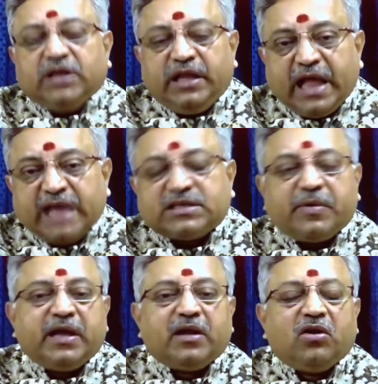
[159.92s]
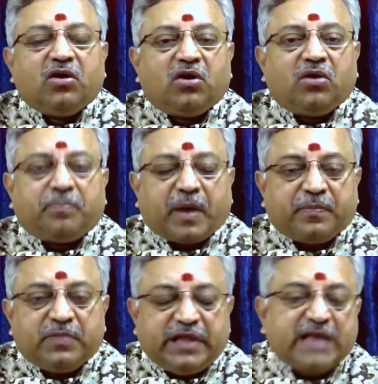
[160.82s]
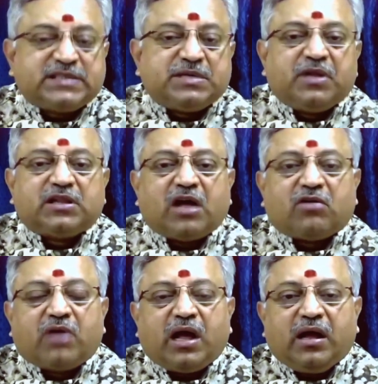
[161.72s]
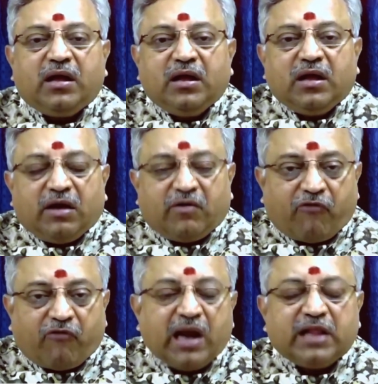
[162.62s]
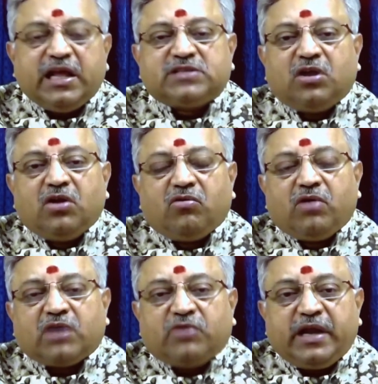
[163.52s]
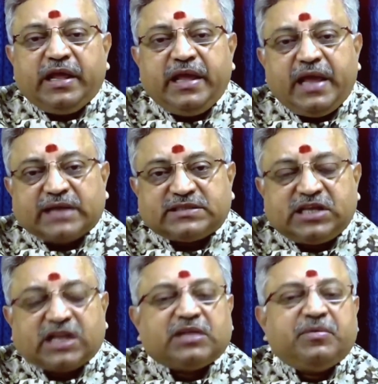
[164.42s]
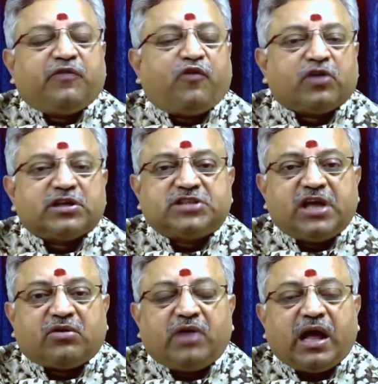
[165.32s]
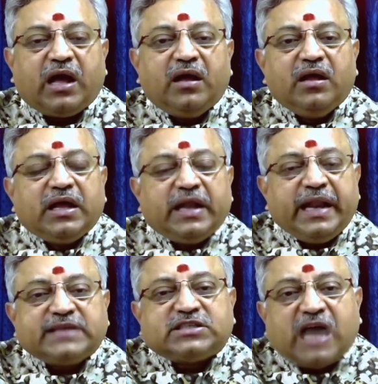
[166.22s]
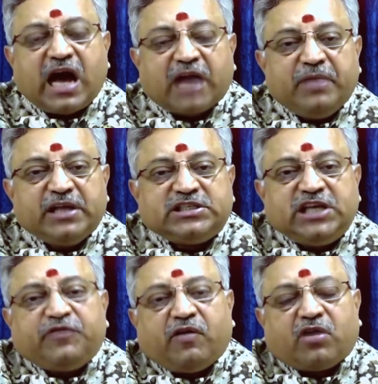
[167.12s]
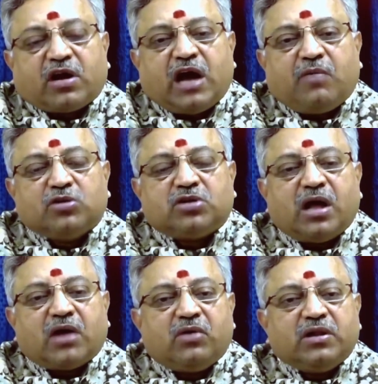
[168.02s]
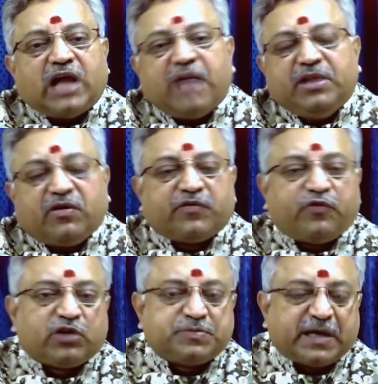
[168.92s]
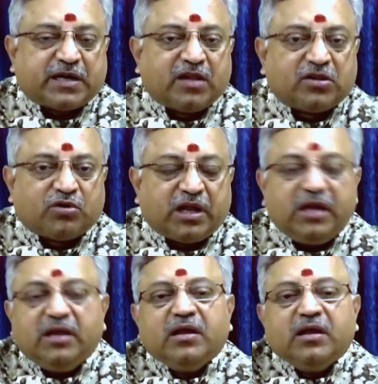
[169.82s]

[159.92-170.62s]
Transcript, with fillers: ఇదే సమయంలో దేశమంతా కూడా వాళ్ళ దేశంలో ఉన్నటువంటి అస్థిరత మీద ఫోకస్ చేయకుండా నెక్స్ట్ ఆర్మీ చీఫ్ ఎవరు కాబోతున్నారు అని దాని మీద ఫోకస్ పెట్టడం తోటి